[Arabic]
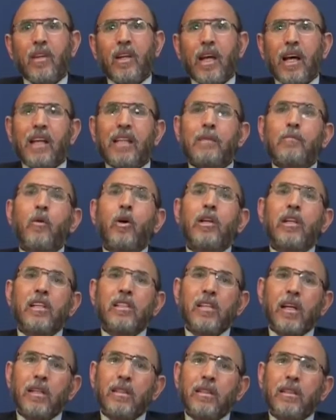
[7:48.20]
كان
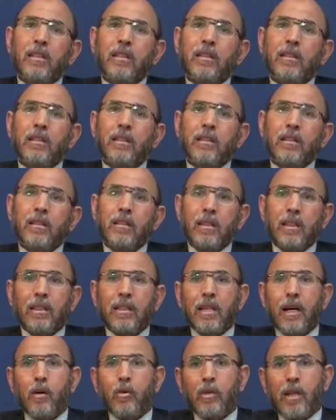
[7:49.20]
مخلصا
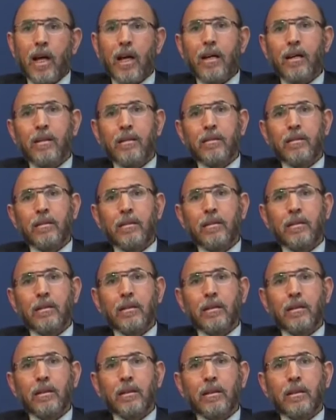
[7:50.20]
للدولة
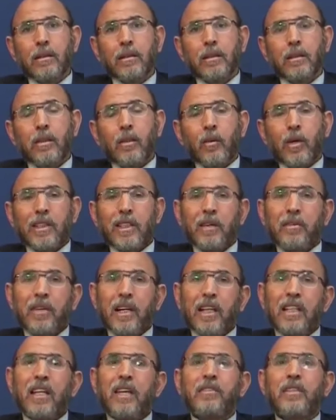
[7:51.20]

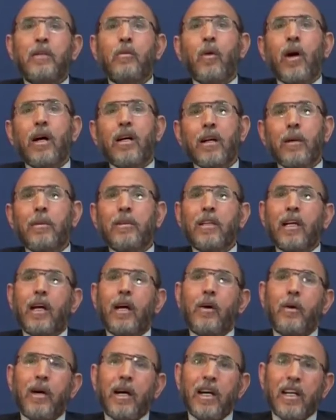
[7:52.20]
وتفانى في محاربة
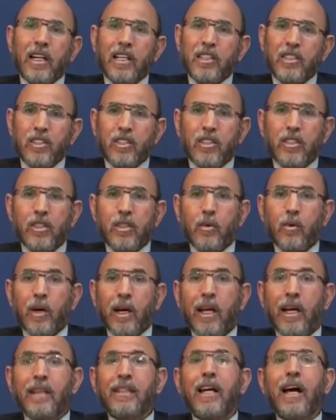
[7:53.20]
الخوارج
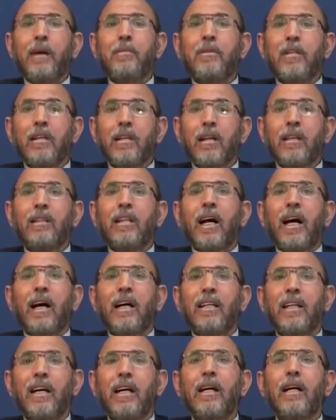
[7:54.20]
وكان أميرا
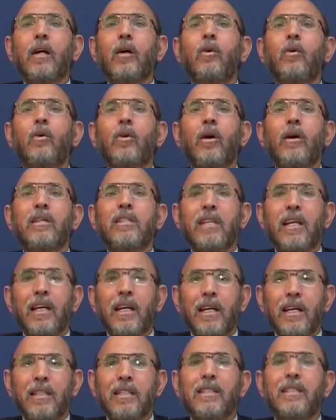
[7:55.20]
على
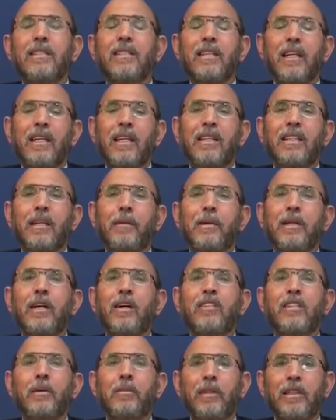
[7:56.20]
خراسان سنة
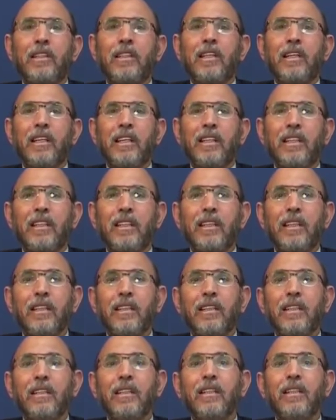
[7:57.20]
78 هجرية
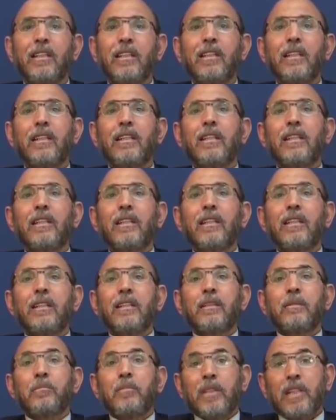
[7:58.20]

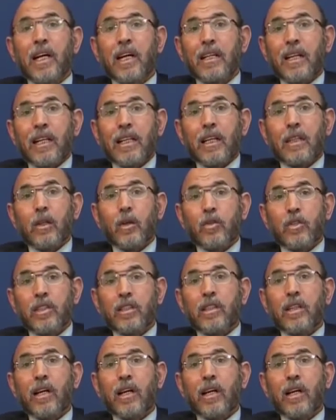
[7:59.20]
بناء على توسيط